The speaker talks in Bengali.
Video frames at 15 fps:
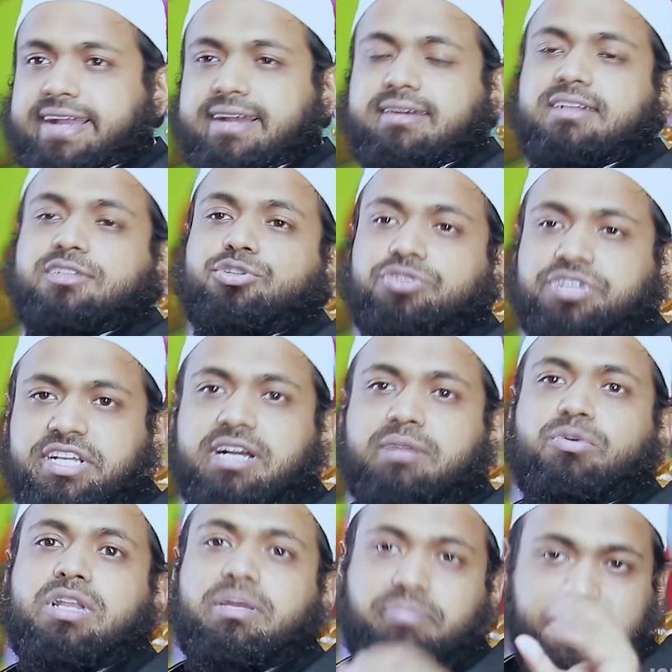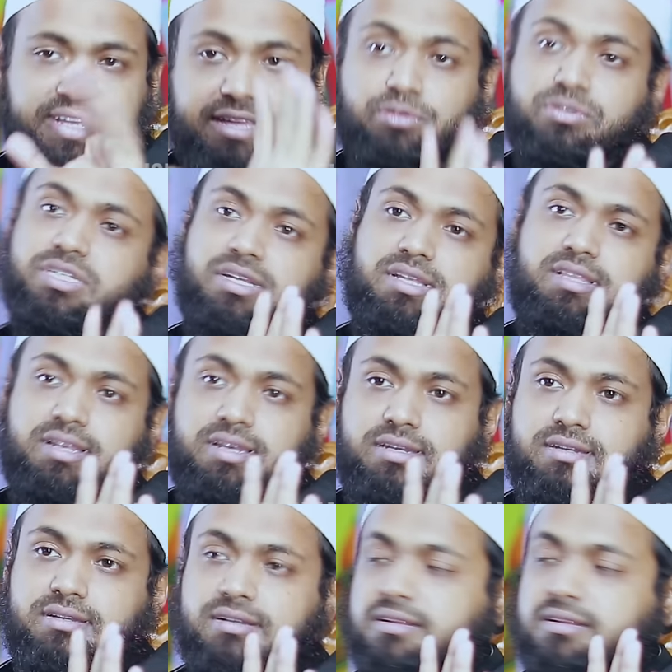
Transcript: একটা সঠিক আমল আপনি কেন ছেড়ে দিলেন